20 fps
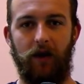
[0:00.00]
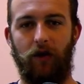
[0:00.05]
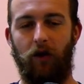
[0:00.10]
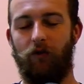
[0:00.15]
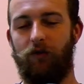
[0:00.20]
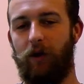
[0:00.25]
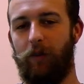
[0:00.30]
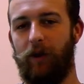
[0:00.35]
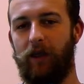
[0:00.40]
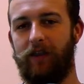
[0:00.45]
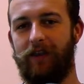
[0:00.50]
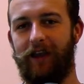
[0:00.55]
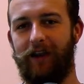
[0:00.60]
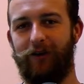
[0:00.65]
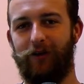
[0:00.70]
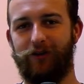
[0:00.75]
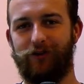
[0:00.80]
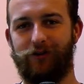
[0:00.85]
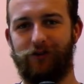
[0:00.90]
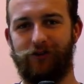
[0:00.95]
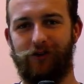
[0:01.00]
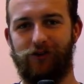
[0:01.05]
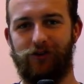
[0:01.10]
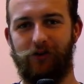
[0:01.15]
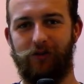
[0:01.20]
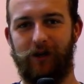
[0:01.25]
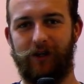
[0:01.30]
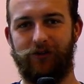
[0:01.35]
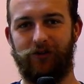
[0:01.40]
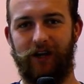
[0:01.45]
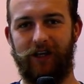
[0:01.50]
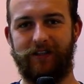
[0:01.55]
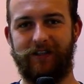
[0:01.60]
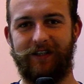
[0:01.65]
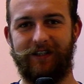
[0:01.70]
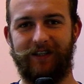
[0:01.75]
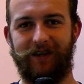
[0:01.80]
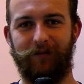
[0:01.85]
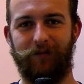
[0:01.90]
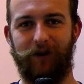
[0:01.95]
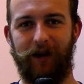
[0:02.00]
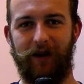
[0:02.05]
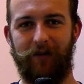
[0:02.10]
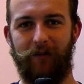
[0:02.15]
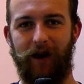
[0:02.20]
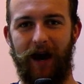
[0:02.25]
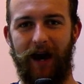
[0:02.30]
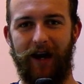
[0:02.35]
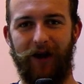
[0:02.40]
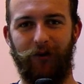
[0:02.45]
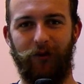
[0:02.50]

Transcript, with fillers: Ovviamente il nostro socio di maggioranza è sempre il mare,